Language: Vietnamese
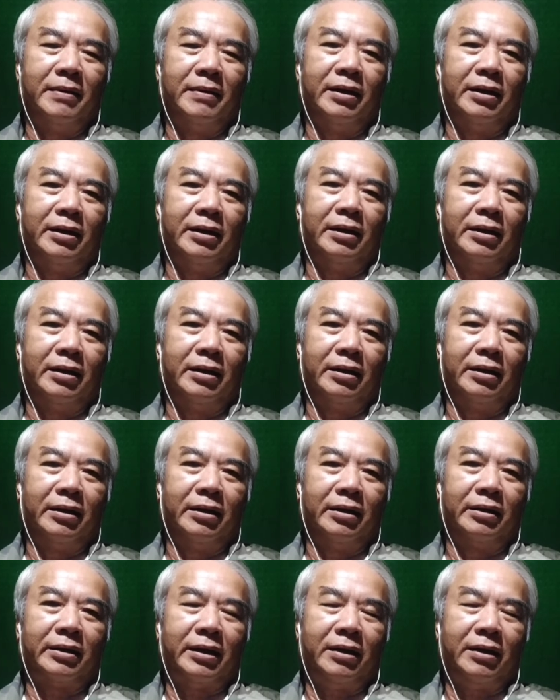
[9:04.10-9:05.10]
về
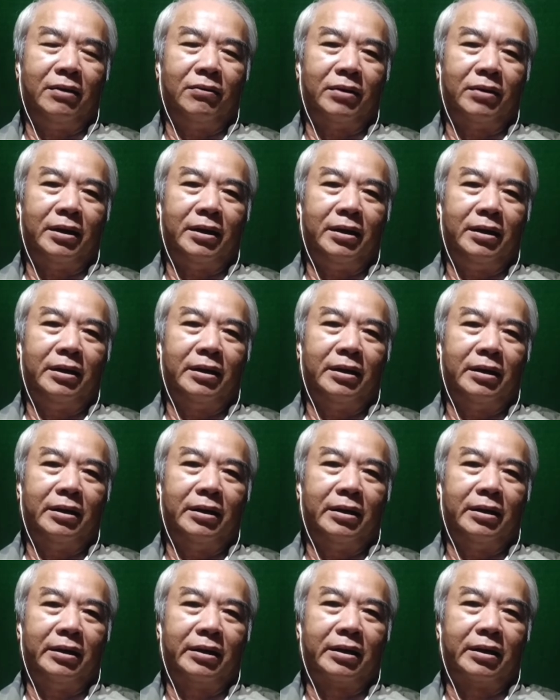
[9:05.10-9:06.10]
ờ, theo cái
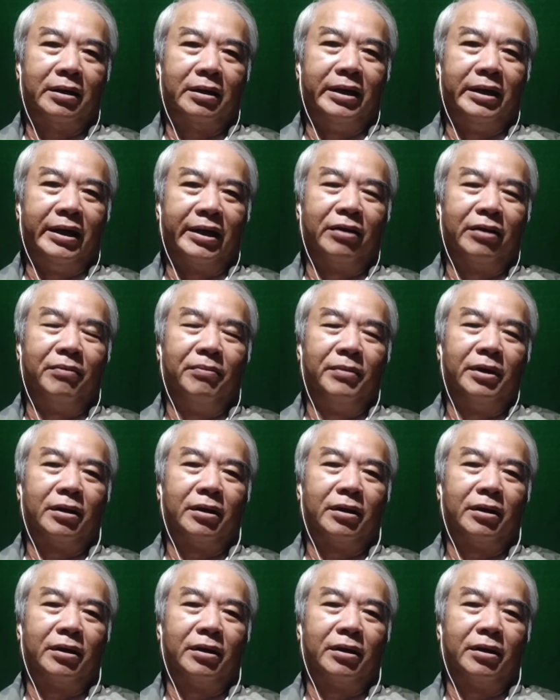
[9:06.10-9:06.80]
à, cơ địa của,